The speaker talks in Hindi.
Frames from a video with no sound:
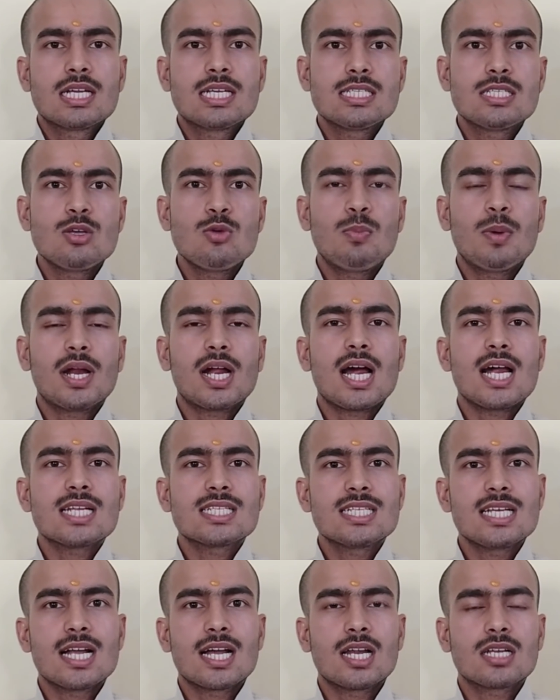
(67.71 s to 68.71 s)
किसी भी प्रकार
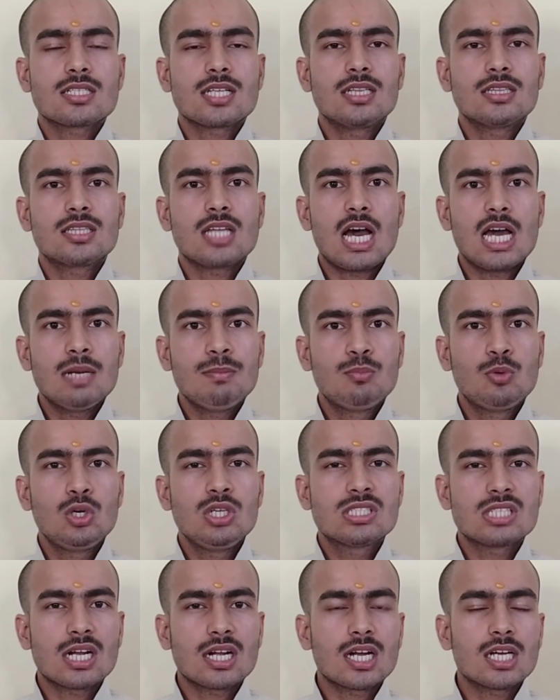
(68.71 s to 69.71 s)
से अगर संतान
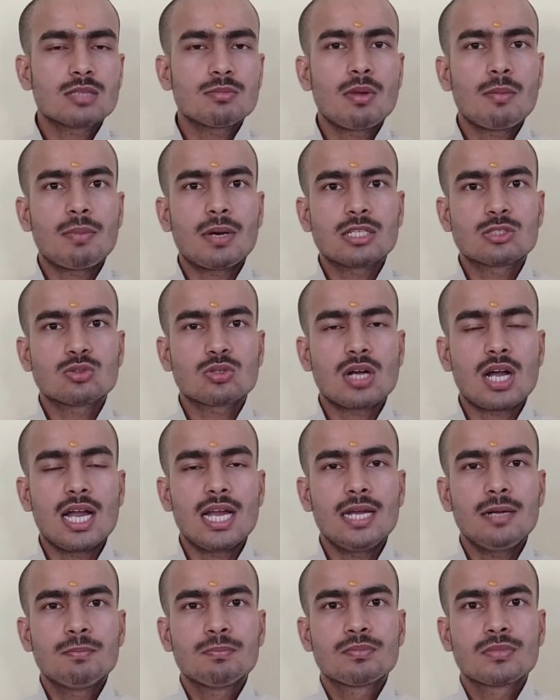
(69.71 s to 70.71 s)
बुरी संगत में पड़ चुका
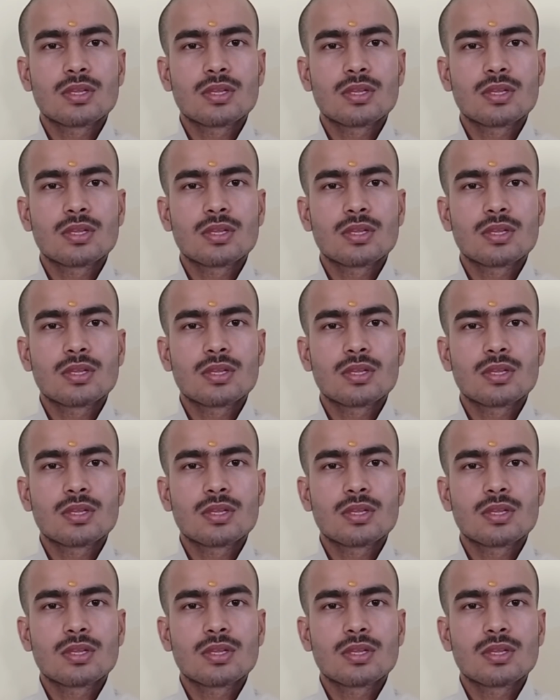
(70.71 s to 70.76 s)
है